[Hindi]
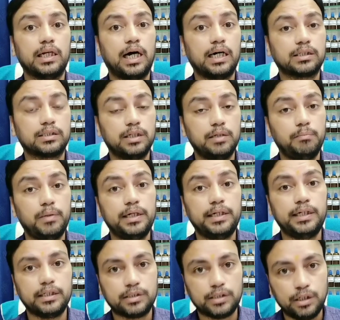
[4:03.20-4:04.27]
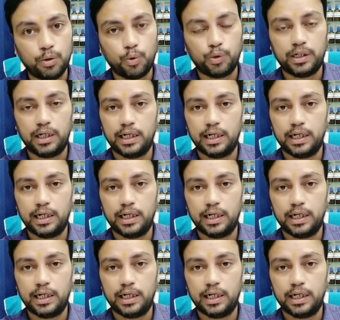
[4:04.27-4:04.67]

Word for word: नाक से ब्लीडिंग सी होने